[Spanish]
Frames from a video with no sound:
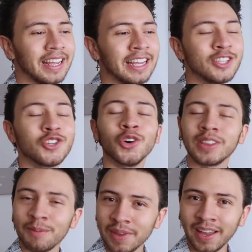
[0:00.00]
Y yo
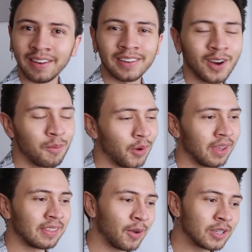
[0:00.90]
también, como
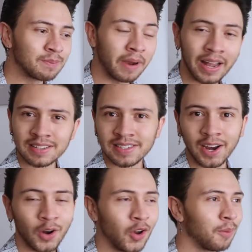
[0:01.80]
ya tengo esperanza
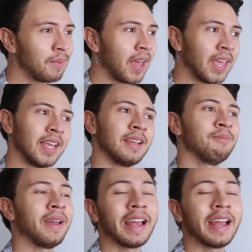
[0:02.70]
en Colombia y me